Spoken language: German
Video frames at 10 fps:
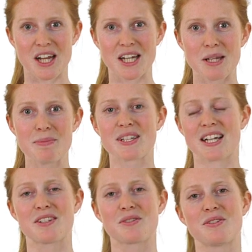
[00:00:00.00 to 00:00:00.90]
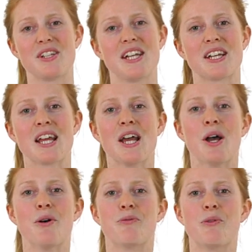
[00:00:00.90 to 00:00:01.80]
eingibst, kannst du sehen,
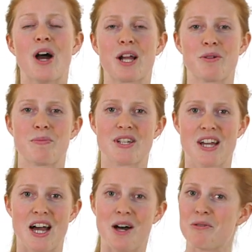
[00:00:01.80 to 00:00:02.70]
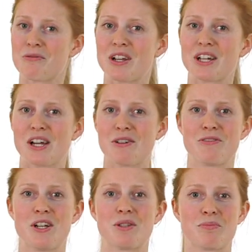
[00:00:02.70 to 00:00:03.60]
wo ein Kommentar auf Flickr,
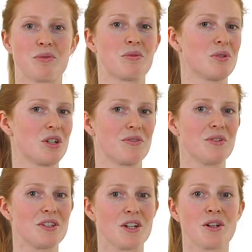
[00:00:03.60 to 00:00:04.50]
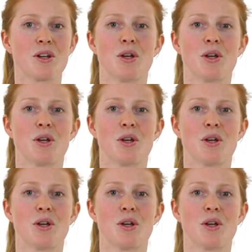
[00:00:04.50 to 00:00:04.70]
Facebook oder Twitter